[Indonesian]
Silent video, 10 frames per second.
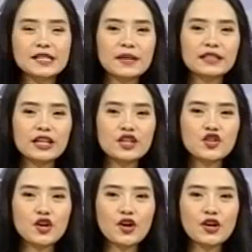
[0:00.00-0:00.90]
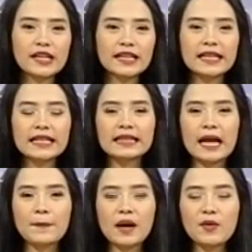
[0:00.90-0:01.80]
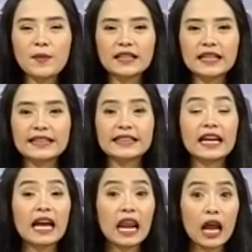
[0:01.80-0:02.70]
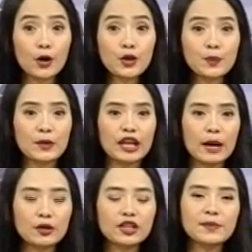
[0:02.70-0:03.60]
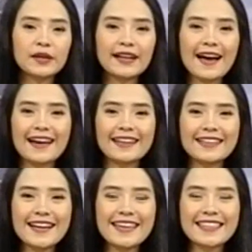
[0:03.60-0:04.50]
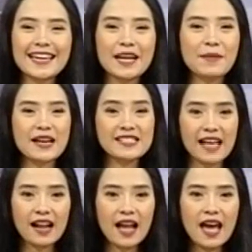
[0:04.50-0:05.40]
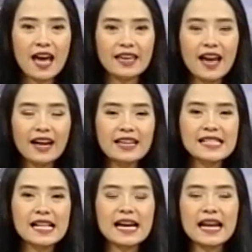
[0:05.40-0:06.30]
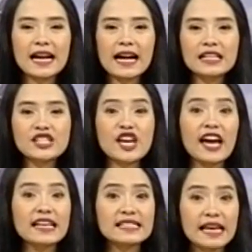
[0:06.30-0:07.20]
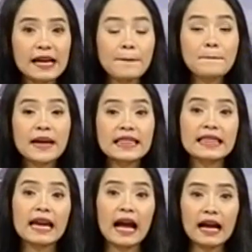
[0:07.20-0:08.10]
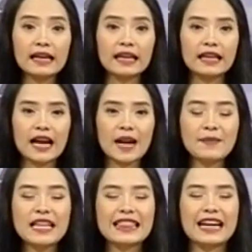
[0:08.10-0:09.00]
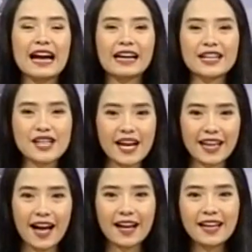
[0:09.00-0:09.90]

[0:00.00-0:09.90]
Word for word: Kecamatan Jorong dan Kitab Kabupaten Tanah Laut menyambut gembira adanya kitanan massal yang diselenggarakan CSR PTAI dengan mitra kerjanya.